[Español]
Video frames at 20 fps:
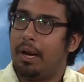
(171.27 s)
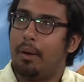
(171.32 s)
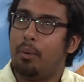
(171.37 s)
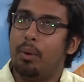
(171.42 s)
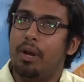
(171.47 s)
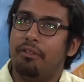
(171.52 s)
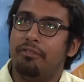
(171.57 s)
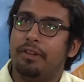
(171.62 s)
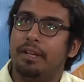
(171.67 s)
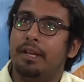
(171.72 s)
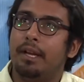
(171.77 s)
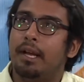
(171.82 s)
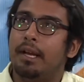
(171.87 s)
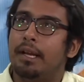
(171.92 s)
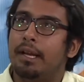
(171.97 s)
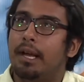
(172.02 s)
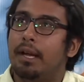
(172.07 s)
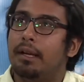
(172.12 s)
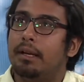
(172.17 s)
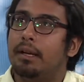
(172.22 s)
Aún la
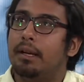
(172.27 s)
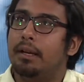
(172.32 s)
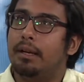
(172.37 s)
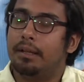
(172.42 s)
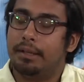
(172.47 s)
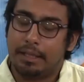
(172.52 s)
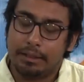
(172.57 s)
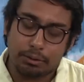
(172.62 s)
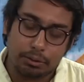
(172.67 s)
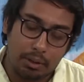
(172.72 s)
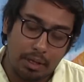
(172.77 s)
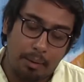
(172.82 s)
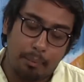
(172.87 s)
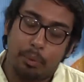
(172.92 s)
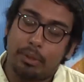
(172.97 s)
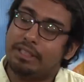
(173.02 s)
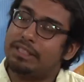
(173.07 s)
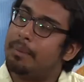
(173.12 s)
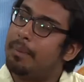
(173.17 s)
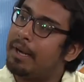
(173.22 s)
fiscalía de hecho la
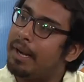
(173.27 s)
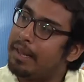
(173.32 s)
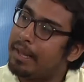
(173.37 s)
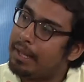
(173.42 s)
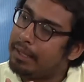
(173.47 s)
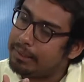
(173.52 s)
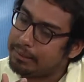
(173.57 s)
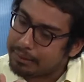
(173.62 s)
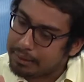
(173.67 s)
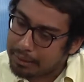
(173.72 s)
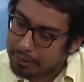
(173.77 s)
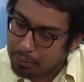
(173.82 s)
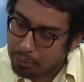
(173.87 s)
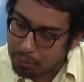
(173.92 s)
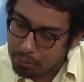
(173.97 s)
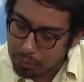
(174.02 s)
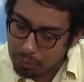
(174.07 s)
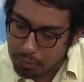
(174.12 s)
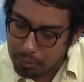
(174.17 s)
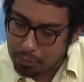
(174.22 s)
municipalidad
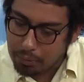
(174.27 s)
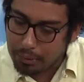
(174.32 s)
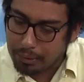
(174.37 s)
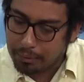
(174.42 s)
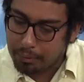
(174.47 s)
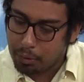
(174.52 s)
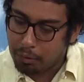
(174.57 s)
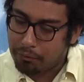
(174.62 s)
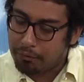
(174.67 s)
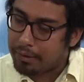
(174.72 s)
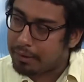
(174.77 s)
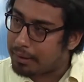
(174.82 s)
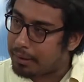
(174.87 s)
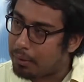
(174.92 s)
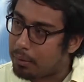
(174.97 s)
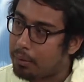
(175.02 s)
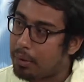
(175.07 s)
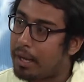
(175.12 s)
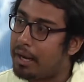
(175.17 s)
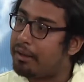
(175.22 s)
entregó los
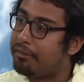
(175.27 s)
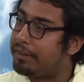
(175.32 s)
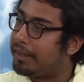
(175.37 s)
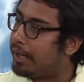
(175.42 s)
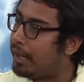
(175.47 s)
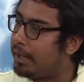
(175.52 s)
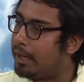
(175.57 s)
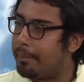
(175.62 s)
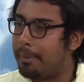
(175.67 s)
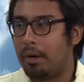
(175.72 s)
videos a la fiscalía,